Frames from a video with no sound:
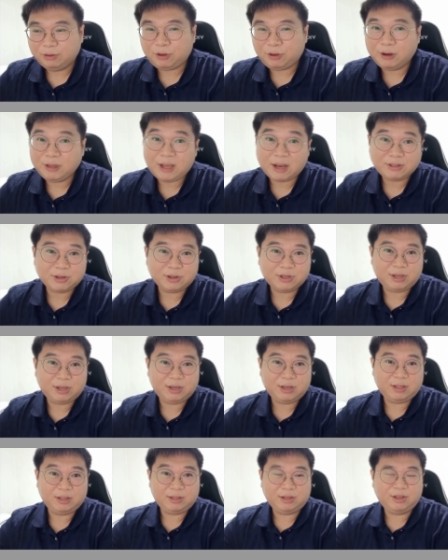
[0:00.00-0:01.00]

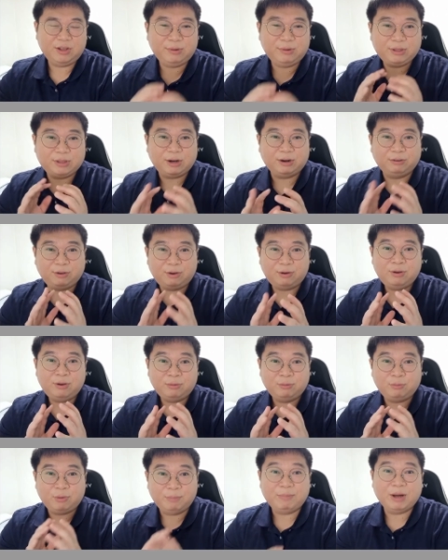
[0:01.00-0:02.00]
성리학적인 이념에
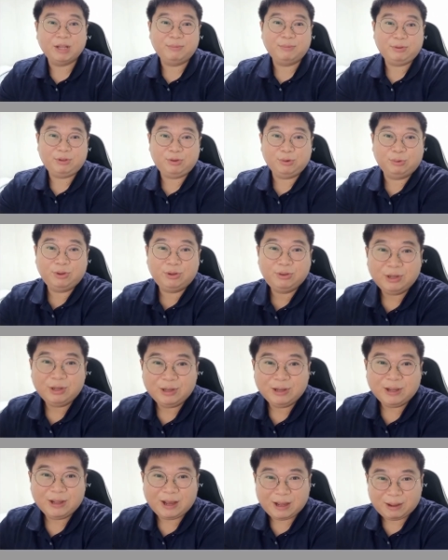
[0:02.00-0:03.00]
따라서 웬만하면 이혼은
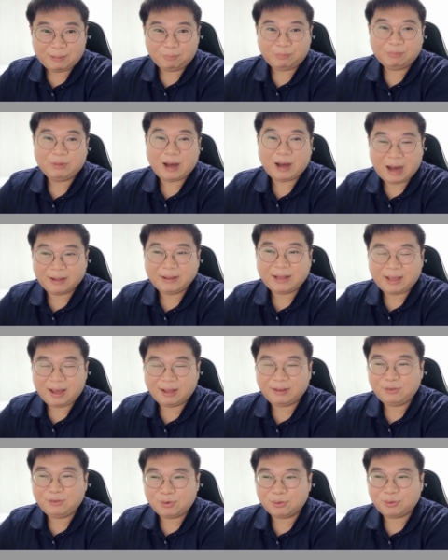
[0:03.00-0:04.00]
안 하게
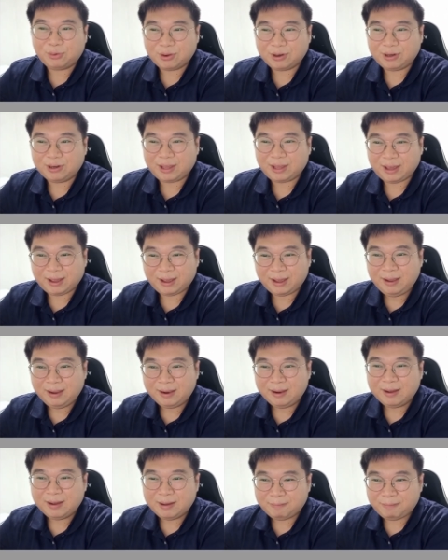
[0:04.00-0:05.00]
하는 쪽으로 그렇게
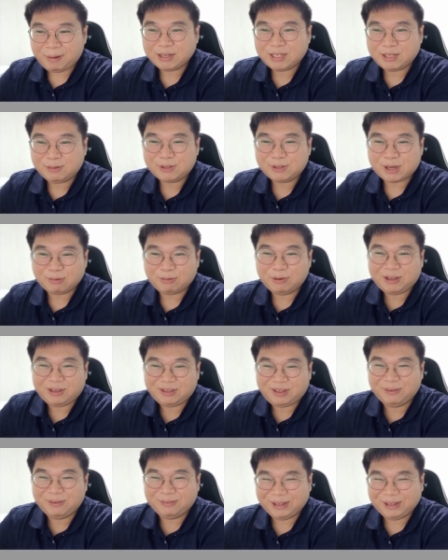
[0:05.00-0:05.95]
방침을 잡고 있기